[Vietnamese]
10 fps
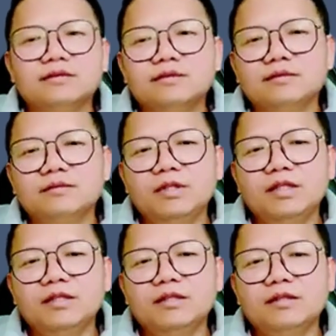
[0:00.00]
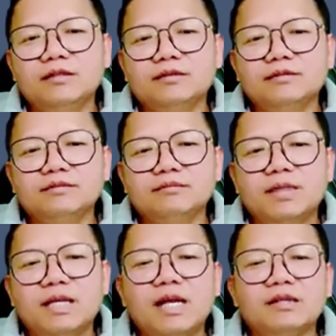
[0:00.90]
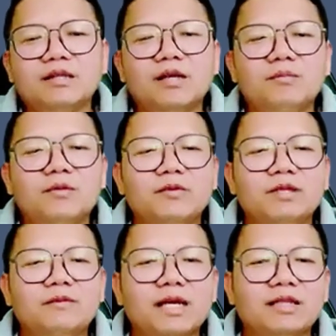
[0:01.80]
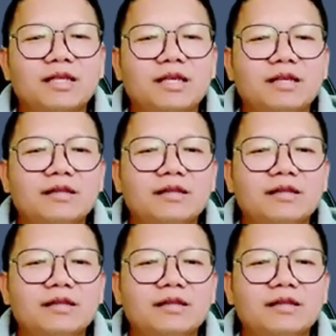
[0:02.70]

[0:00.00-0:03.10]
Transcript: vì mình ai từ lọt một bên bàn tế